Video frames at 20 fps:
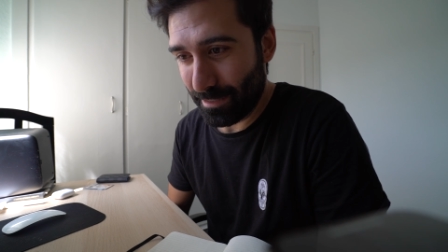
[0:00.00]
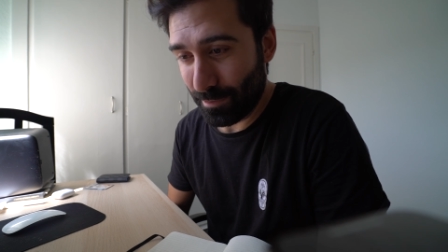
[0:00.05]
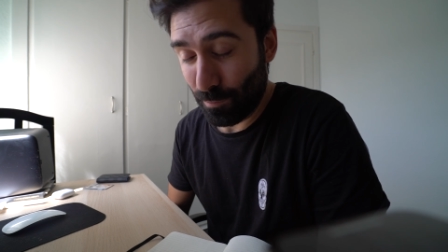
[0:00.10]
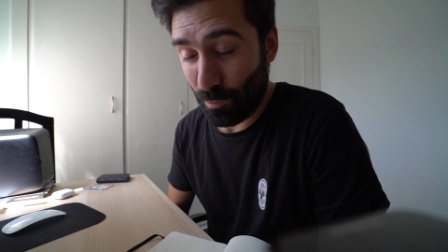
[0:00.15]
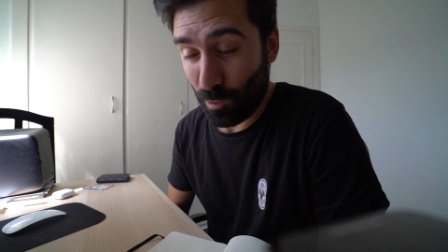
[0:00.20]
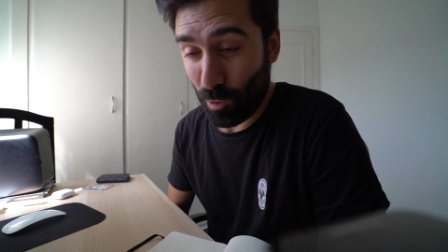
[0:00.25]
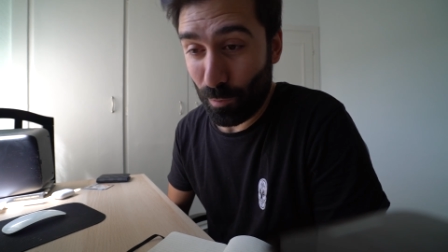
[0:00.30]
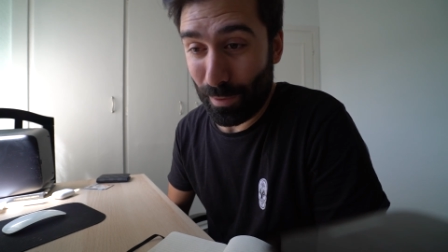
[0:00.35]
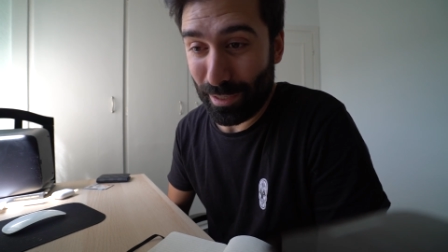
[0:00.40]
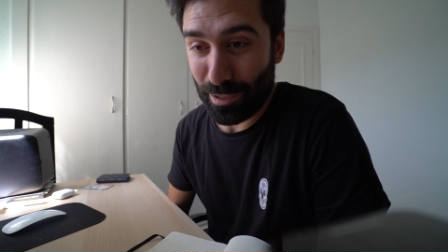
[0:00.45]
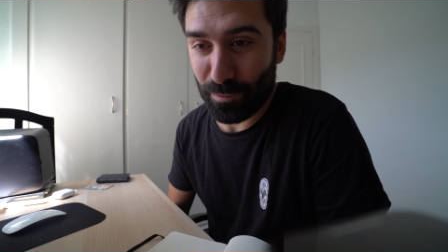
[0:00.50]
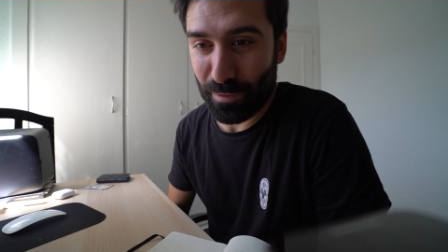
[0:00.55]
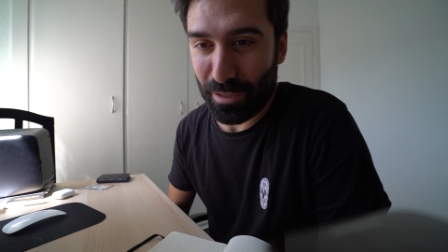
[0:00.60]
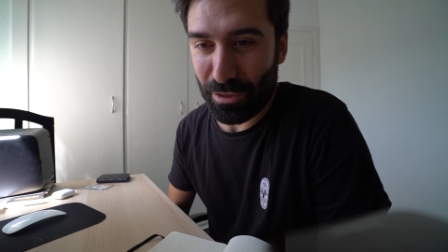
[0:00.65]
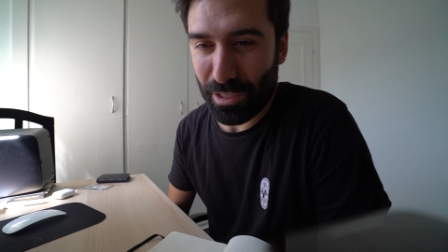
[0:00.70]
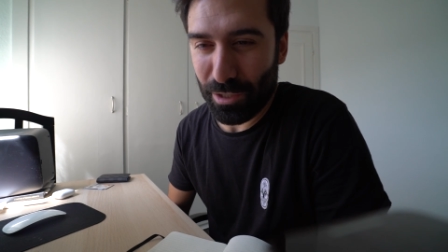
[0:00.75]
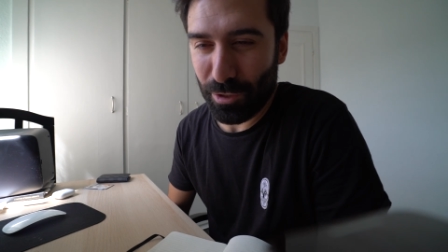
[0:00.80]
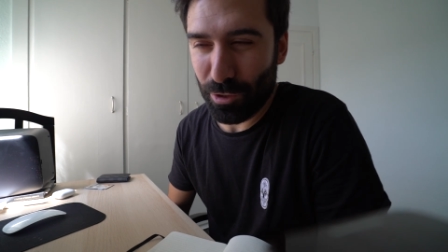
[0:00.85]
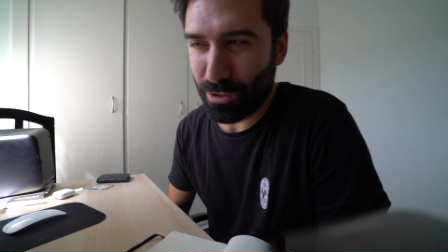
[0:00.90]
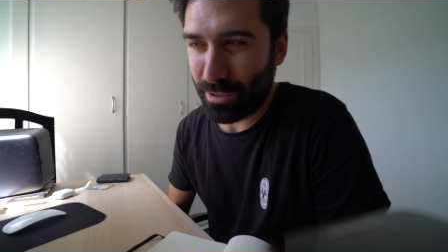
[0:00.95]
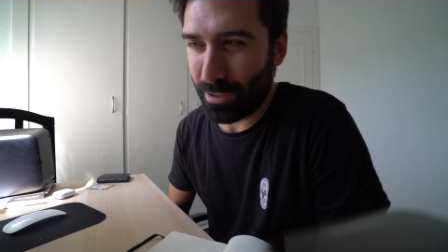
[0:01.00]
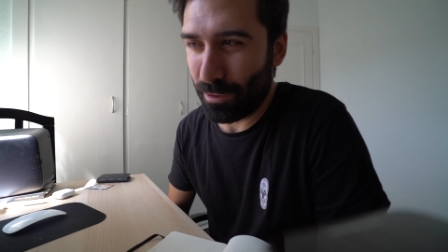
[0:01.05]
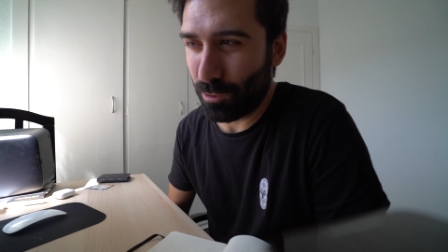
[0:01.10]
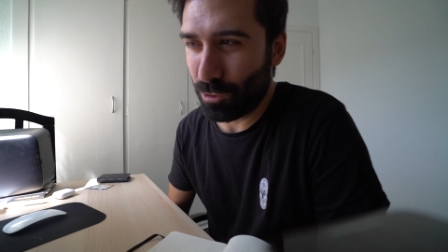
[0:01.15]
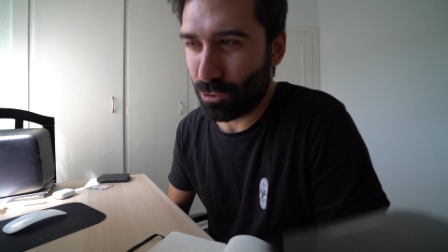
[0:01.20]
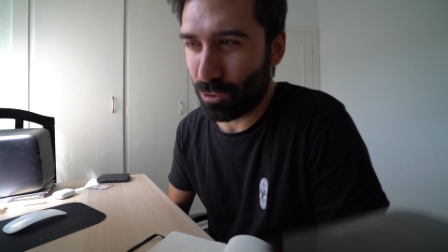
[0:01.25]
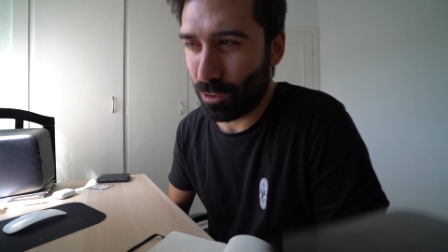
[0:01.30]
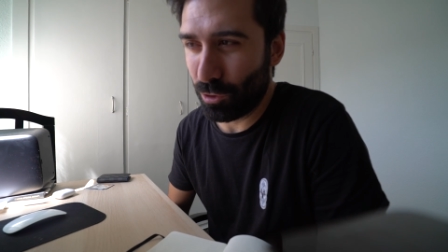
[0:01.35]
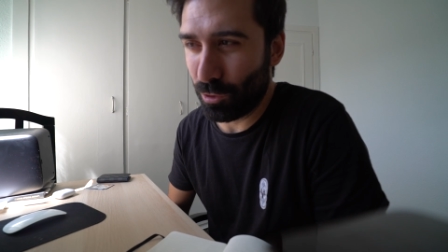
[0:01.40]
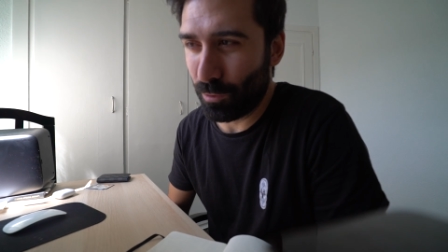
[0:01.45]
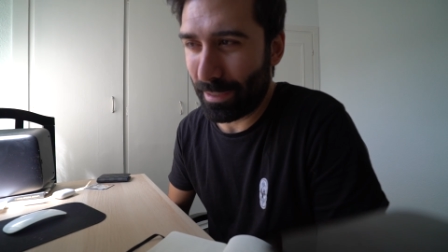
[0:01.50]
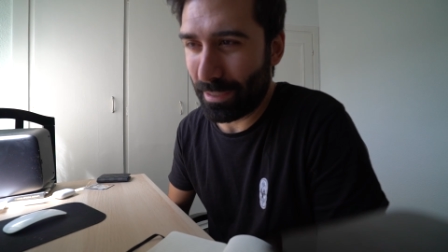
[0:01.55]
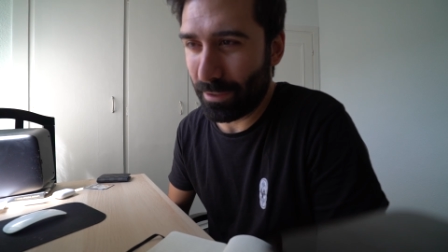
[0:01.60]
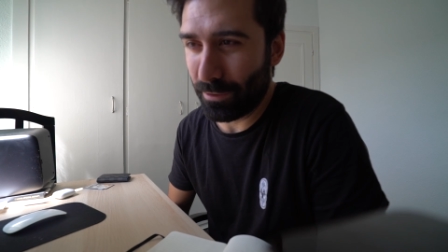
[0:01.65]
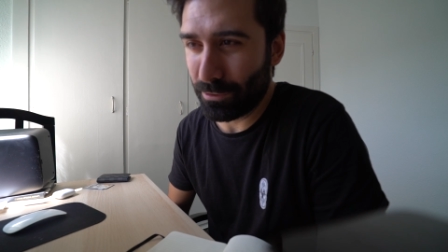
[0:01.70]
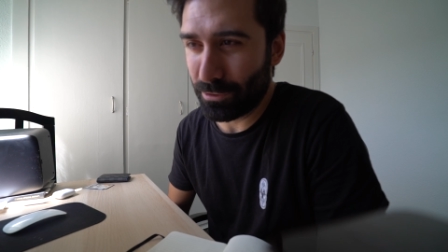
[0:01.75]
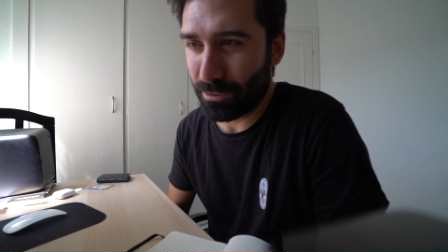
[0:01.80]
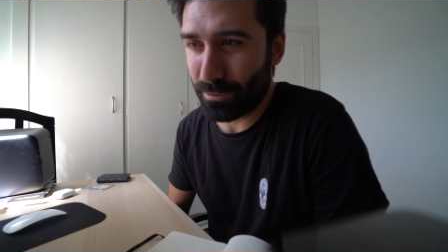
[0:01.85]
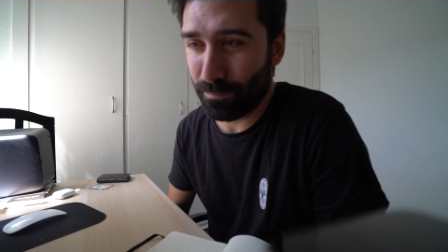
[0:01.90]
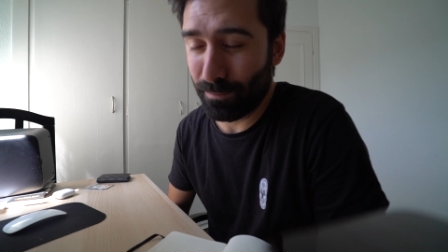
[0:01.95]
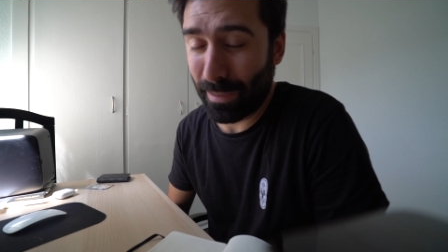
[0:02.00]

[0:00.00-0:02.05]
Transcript: Bueno, varios vecinos, incluso varios,